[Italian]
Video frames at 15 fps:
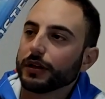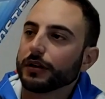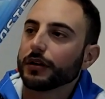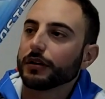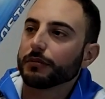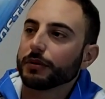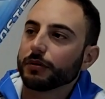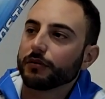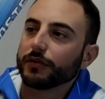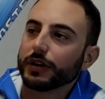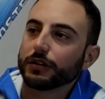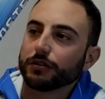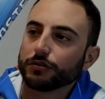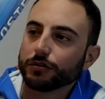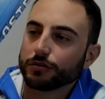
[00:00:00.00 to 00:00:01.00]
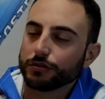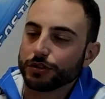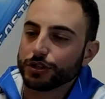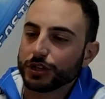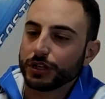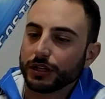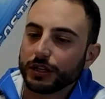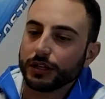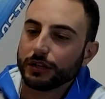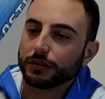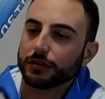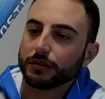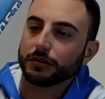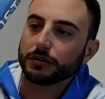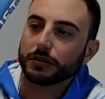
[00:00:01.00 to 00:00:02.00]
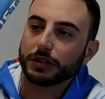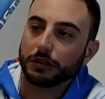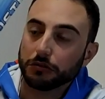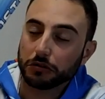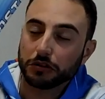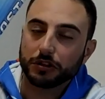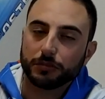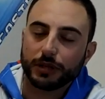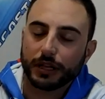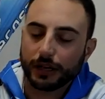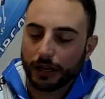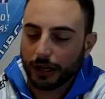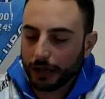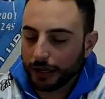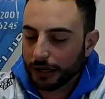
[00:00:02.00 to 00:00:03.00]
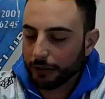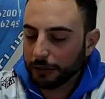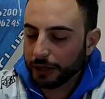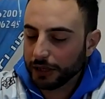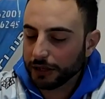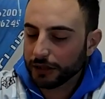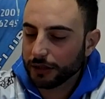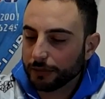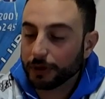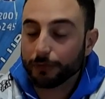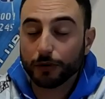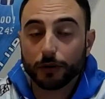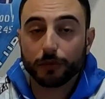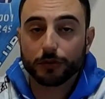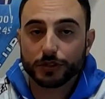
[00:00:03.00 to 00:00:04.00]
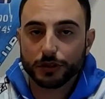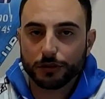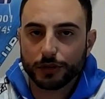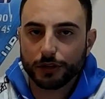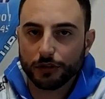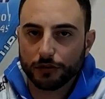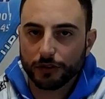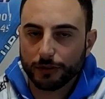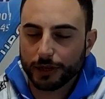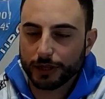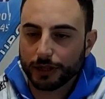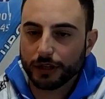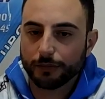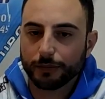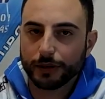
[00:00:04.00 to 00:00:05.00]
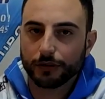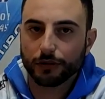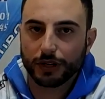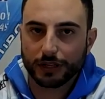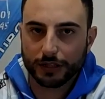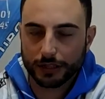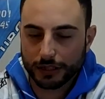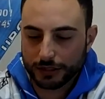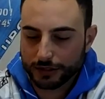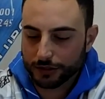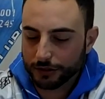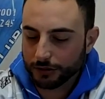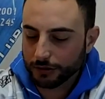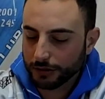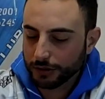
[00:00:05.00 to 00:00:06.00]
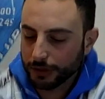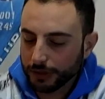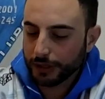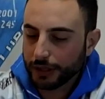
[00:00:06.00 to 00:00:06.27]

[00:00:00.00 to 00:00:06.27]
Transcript: eh, abbiamo fatto già lì eh, degli ottimi allenamenti per poi proseguirli ovviamente nel periodo natalizio